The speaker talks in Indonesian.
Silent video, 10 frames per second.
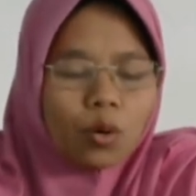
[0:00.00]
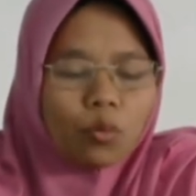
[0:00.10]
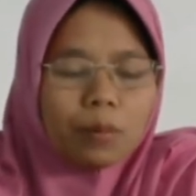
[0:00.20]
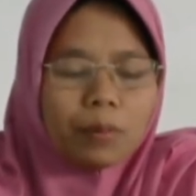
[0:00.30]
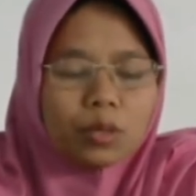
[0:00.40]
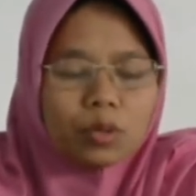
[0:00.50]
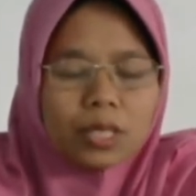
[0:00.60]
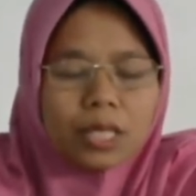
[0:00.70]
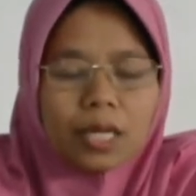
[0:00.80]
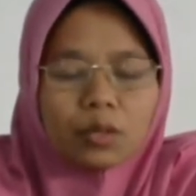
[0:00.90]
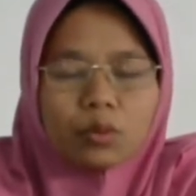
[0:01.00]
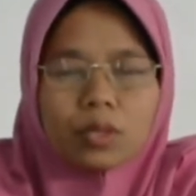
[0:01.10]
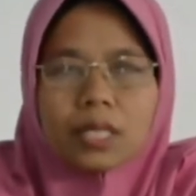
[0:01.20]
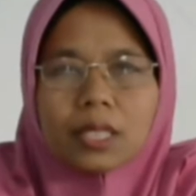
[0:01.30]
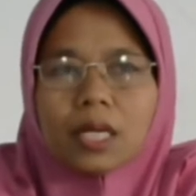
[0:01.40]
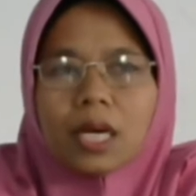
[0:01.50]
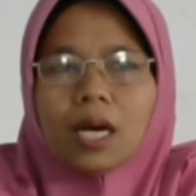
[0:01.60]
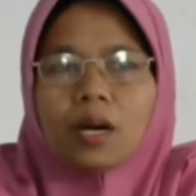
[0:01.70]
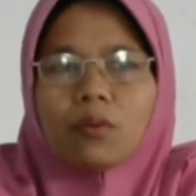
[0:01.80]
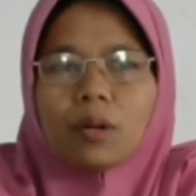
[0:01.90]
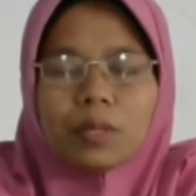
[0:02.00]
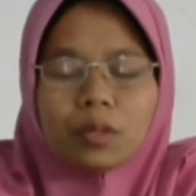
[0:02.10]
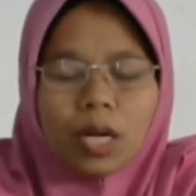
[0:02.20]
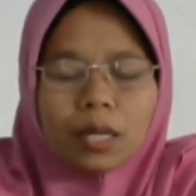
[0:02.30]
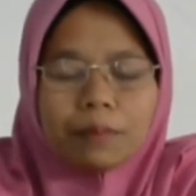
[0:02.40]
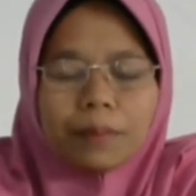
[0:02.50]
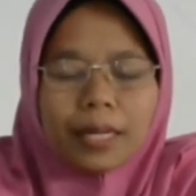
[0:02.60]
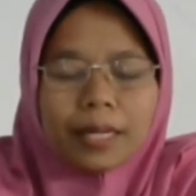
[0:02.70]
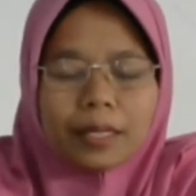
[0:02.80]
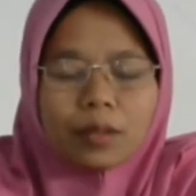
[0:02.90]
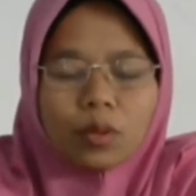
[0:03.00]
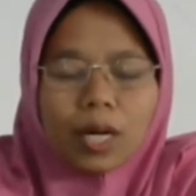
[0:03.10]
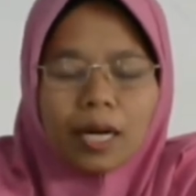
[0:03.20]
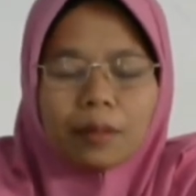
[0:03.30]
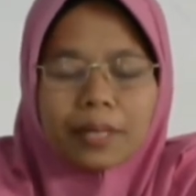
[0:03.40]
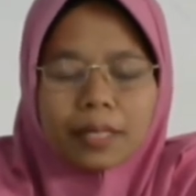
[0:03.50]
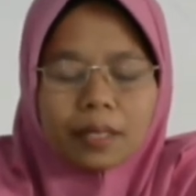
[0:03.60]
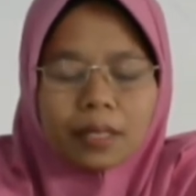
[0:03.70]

wa Ibnu Jarudi wa Ibnu Hibban wa Ahmad.